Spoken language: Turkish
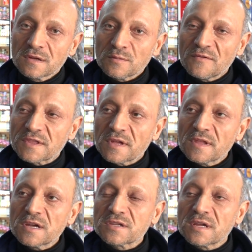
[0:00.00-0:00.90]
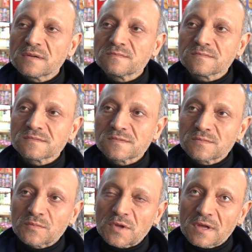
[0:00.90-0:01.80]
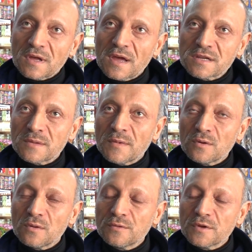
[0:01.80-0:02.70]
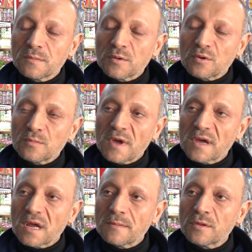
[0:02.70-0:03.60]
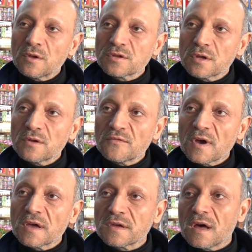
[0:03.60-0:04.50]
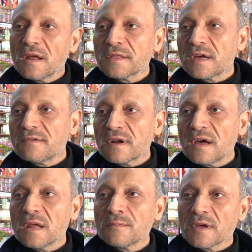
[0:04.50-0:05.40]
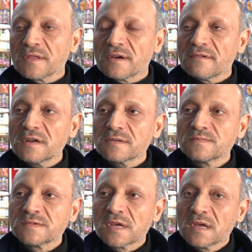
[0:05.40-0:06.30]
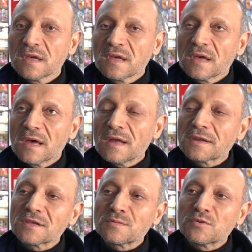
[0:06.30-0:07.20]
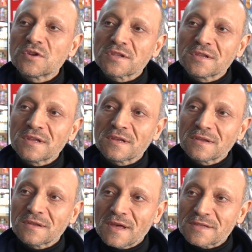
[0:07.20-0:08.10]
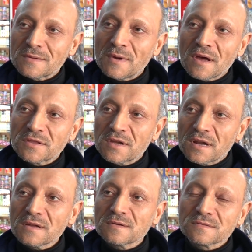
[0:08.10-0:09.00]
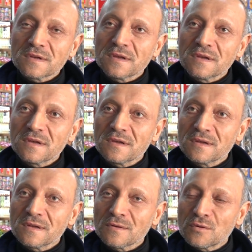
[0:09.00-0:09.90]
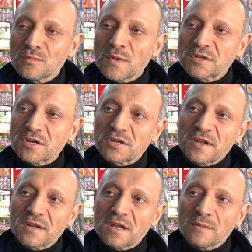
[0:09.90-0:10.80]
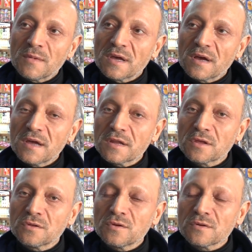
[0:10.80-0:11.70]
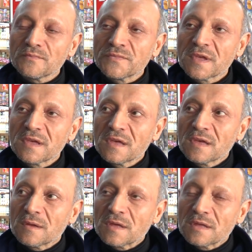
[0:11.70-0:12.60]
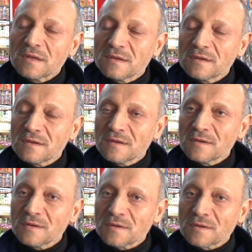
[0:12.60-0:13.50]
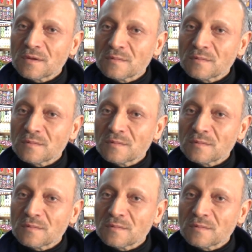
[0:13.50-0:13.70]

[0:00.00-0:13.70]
Şimdi vatandaş da her zaman olduğu gibi hurmaya rağbet gösteriyor fakat alan da var, alamayan da var. Herkes bütçesini hesaba katarak e, hurma çeşitlerini almaya gayret ediyor. E,